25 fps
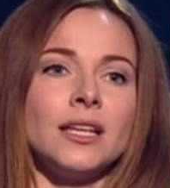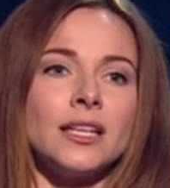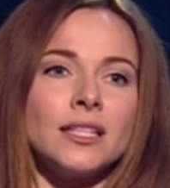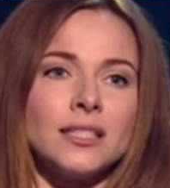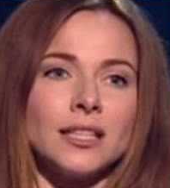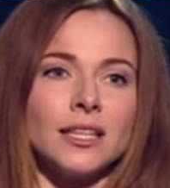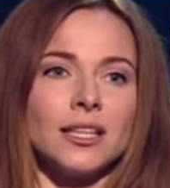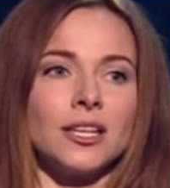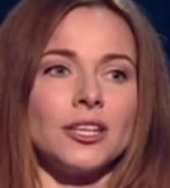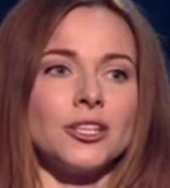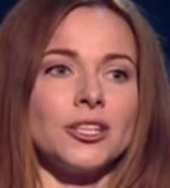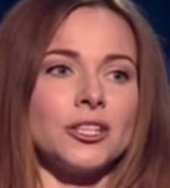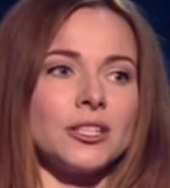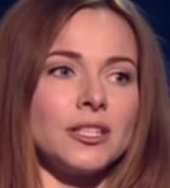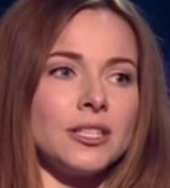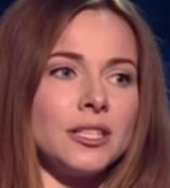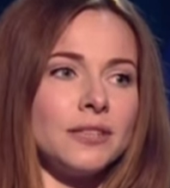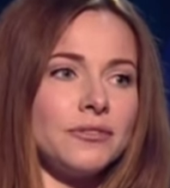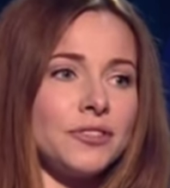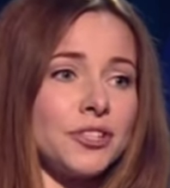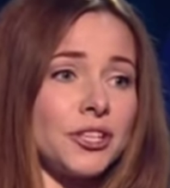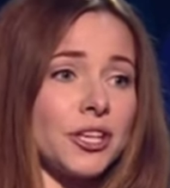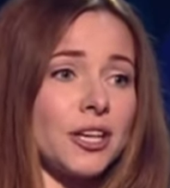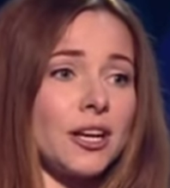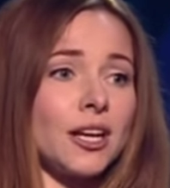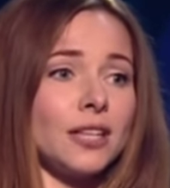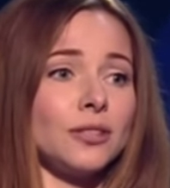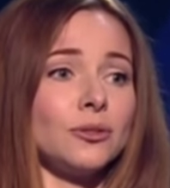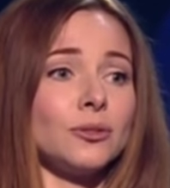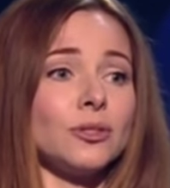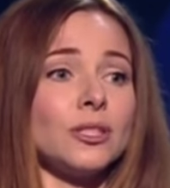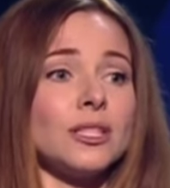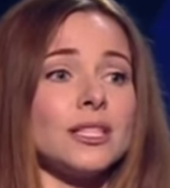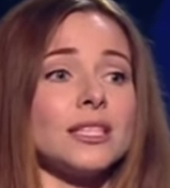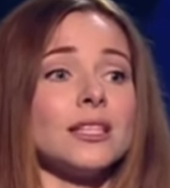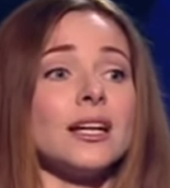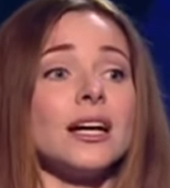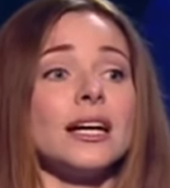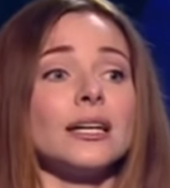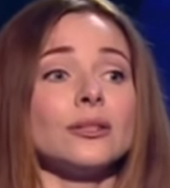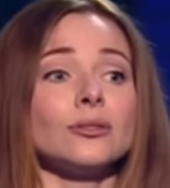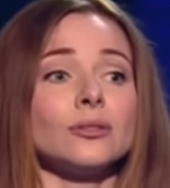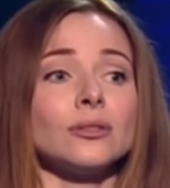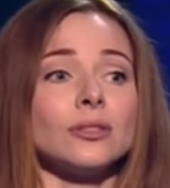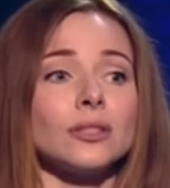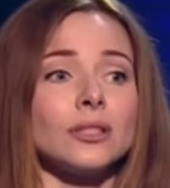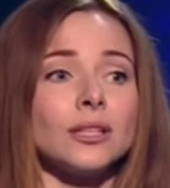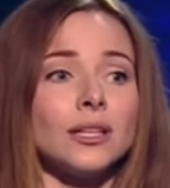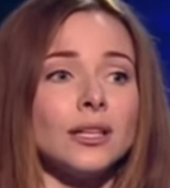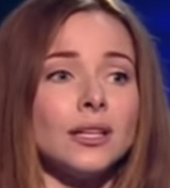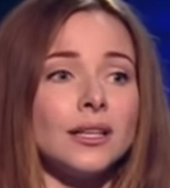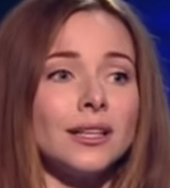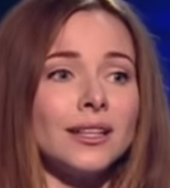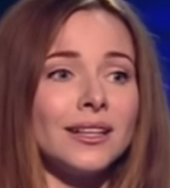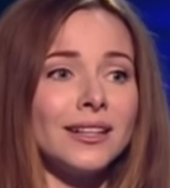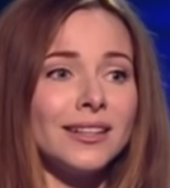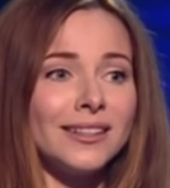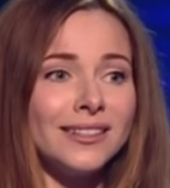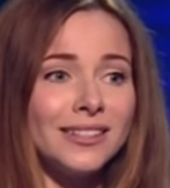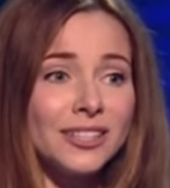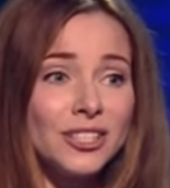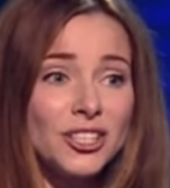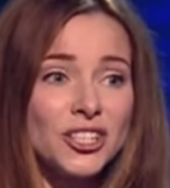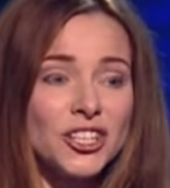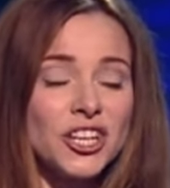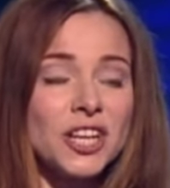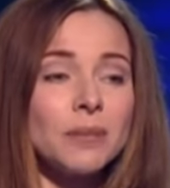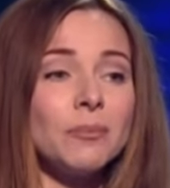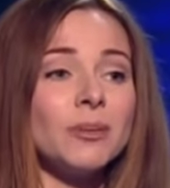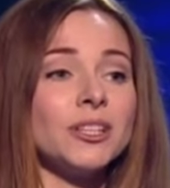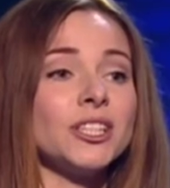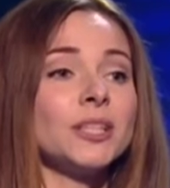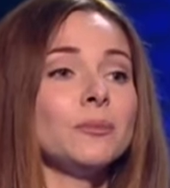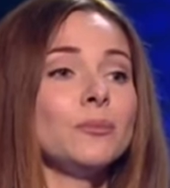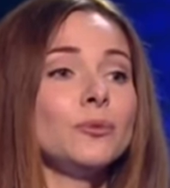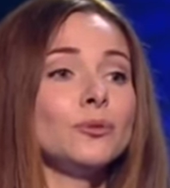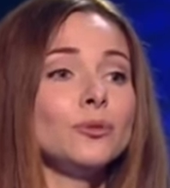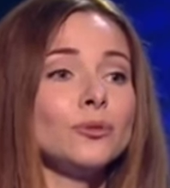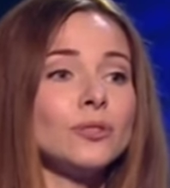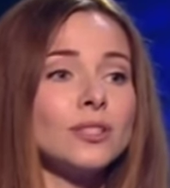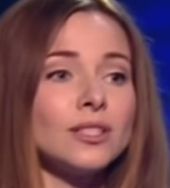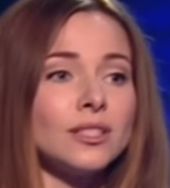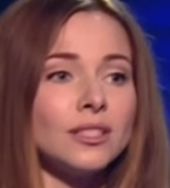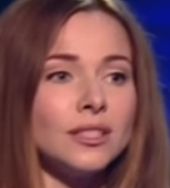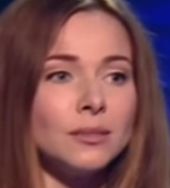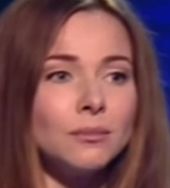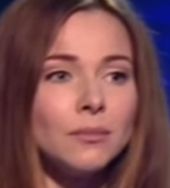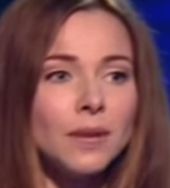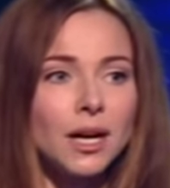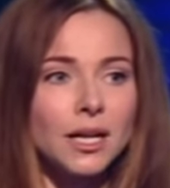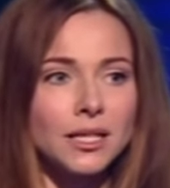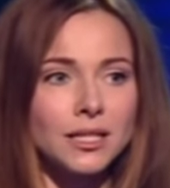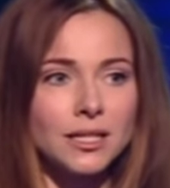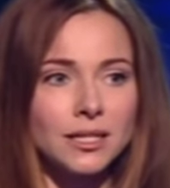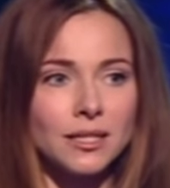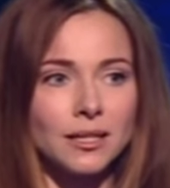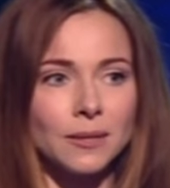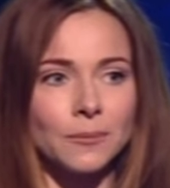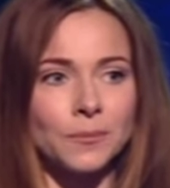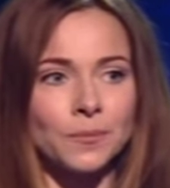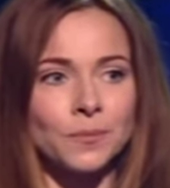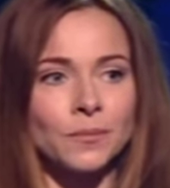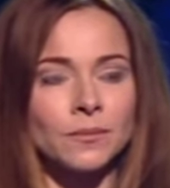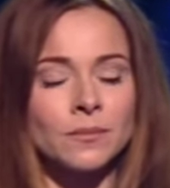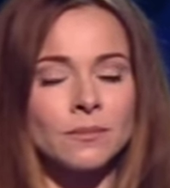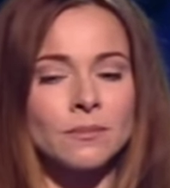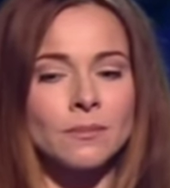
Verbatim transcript: есть такие счастливчики, которые знают, чем они будут заниматься.